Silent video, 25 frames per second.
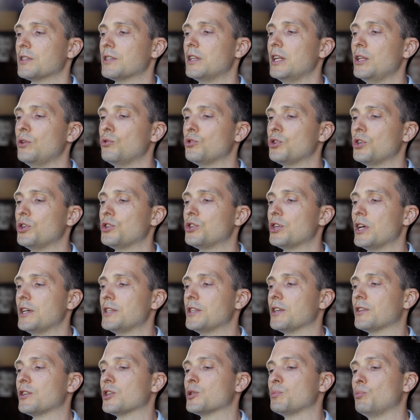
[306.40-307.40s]
Следующая
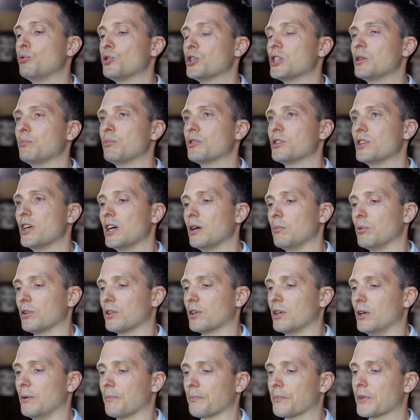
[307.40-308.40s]
часть – это способы
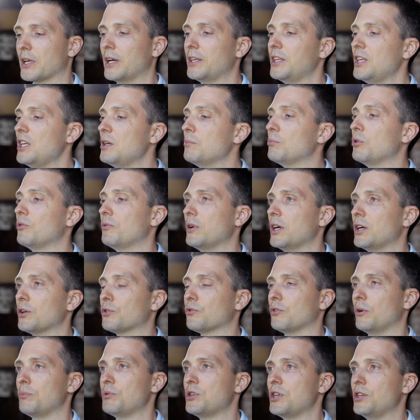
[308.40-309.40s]
заработка. Какие
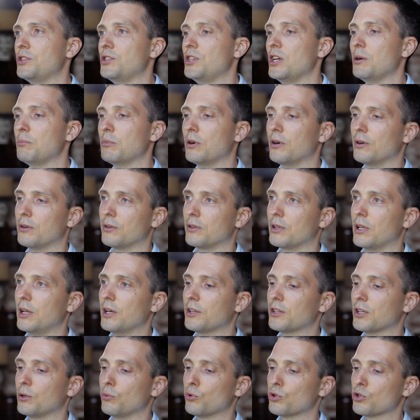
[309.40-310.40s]
бывают вообще темы
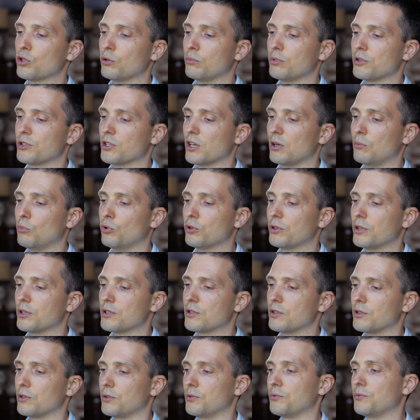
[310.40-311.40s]
для того, чтобы
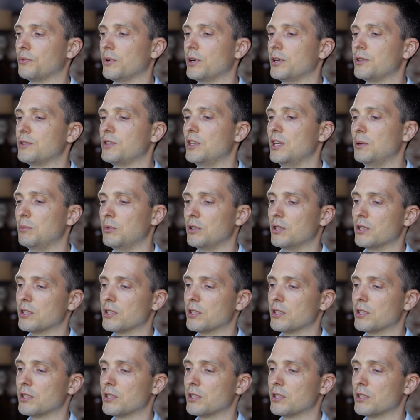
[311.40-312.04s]
заработать в теме